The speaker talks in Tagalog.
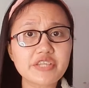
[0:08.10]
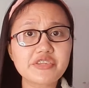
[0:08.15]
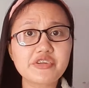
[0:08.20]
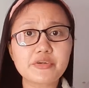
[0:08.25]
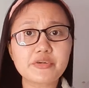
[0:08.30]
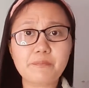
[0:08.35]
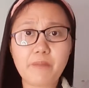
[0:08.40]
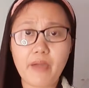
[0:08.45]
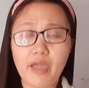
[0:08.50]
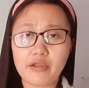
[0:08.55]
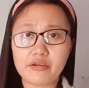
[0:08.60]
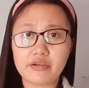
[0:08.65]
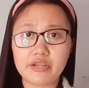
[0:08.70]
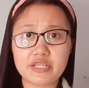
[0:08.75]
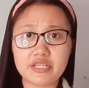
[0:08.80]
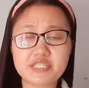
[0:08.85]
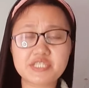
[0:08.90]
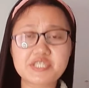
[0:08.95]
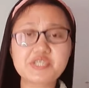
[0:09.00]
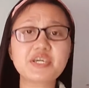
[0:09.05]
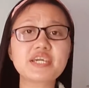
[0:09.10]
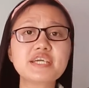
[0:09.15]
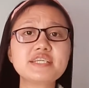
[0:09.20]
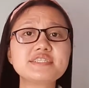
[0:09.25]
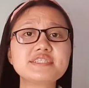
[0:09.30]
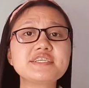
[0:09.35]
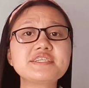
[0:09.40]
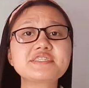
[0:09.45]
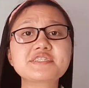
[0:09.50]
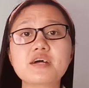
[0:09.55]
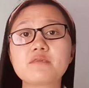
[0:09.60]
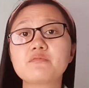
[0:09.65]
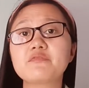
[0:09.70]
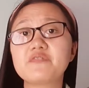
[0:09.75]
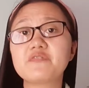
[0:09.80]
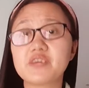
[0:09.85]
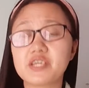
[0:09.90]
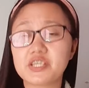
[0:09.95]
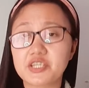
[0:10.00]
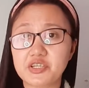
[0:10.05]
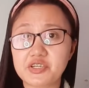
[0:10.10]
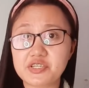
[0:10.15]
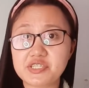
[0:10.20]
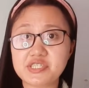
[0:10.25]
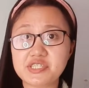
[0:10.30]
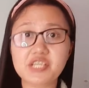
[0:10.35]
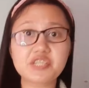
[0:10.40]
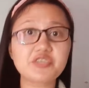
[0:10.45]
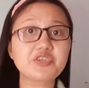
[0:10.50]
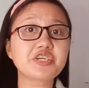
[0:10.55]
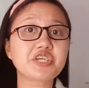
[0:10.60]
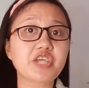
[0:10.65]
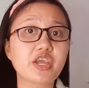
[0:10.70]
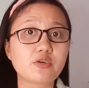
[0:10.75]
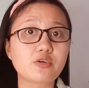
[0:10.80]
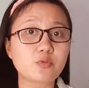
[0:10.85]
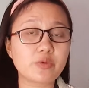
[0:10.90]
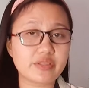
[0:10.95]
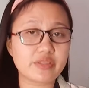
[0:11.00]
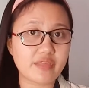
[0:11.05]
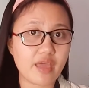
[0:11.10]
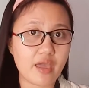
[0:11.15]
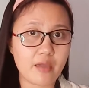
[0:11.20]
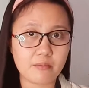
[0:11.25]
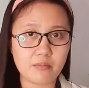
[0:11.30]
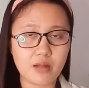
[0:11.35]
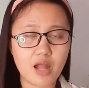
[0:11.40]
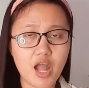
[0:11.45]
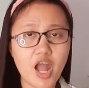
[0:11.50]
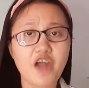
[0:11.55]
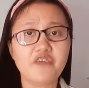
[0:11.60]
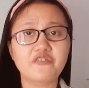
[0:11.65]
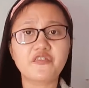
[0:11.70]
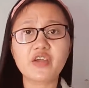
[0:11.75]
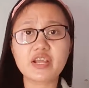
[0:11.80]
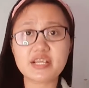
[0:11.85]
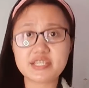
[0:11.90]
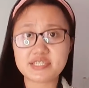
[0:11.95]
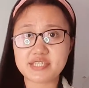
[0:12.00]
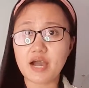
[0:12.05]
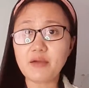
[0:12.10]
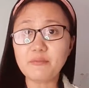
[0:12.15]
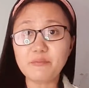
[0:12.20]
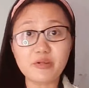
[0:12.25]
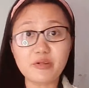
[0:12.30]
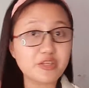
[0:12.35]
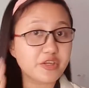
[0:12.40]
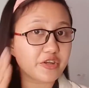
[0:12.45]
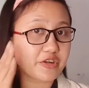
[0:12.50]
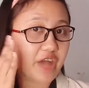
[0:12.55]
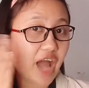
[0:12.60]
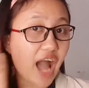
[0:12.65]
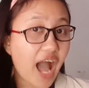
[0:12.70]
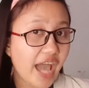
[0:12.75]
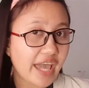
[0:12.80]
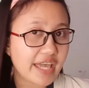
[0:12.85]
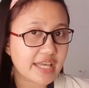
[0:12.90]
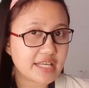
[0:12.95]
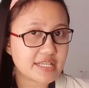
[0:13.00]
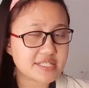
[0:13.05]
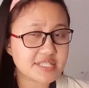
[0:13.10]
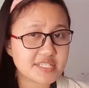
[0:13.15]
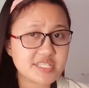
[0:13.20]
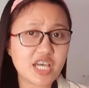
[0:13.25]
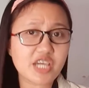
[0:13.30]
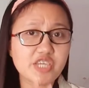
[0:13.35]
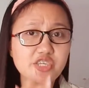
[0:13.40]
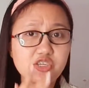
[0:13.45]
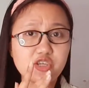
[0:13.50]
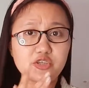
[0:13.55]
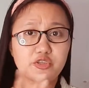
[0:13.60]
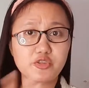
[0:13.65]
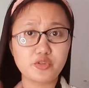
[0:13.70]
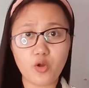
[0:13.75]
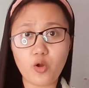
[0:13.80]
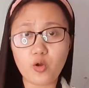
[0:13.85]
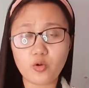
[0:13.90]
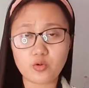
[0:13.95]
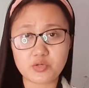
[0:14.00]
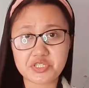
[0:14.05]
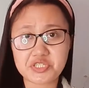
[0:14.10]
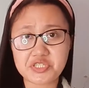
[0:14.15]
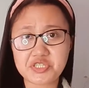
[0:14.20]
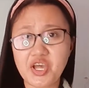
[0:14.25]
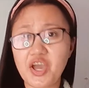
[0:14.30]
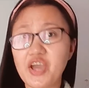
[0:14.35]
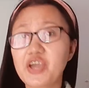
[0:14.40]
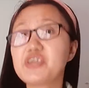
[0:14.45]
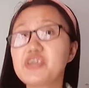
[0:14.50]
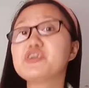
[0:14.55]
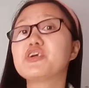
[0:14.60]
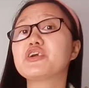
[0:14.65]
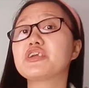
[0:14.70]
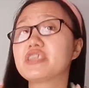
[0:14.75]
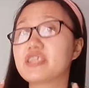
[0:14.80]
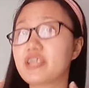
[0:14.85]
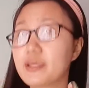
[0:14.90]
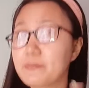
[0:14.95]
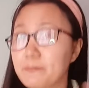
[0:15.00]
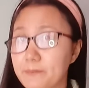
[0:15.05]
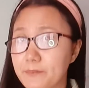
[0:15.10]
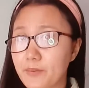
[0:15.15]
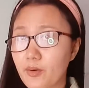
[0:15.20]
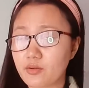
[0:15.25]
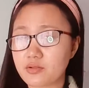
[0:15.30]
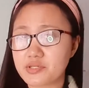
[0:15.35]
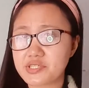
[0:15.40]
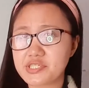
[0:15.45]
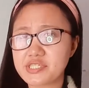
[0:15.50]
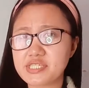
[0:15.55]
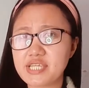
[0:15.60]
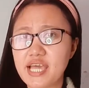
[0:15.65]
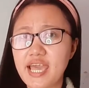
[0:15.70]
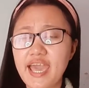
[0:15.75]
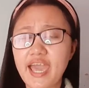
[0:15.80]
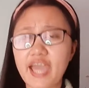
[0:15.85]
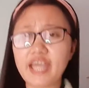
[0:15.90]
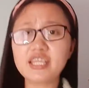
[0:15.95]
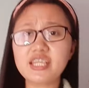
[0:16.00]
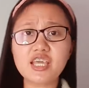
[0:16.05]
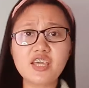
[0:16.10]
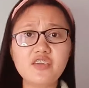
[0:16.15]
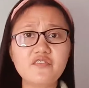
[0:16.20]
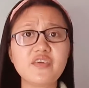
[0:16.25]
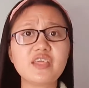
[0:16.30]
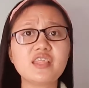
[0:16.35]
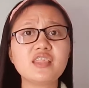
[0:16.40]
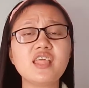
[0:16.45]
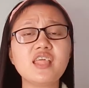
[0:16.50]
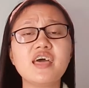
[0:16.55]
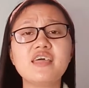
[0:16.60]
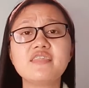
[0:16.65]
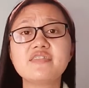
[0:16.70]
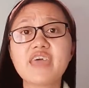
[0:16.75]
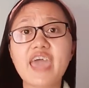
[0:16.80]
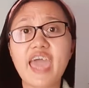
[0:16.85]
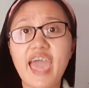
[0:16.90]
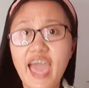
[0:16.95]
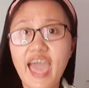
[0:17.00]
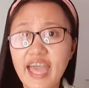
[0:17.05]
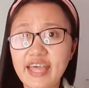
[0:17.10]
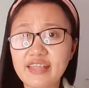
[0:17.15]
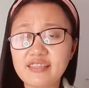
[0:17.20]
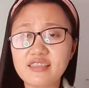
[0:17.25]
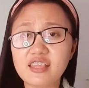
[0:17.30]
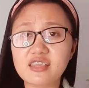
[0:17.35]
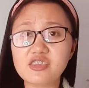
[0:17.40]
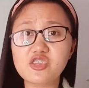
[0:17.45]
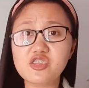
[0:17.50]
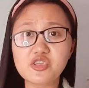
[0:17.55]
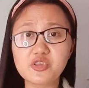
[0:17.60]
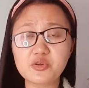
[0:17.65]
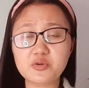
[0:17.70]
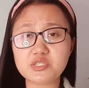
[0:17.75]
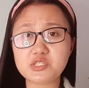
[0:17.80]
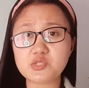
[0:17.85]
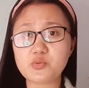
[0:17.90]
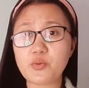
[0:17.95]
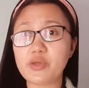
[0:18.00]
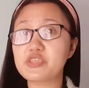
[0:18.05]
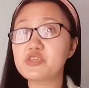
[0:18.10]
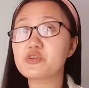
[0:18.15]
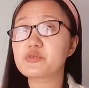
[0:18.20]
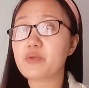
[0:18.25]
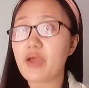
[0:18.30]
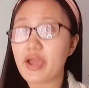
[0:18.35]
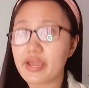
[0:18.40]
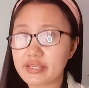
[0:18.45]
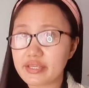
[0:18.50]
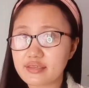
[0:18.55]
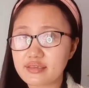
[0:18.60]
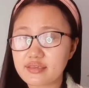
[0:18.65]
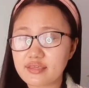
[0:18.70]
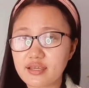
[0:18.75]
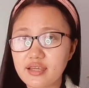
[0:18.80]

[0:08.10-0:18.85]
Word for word: your parents, you can see some features that you share with them. For example, your eyes, your nose, your dimples, and even the hand that you use when you write.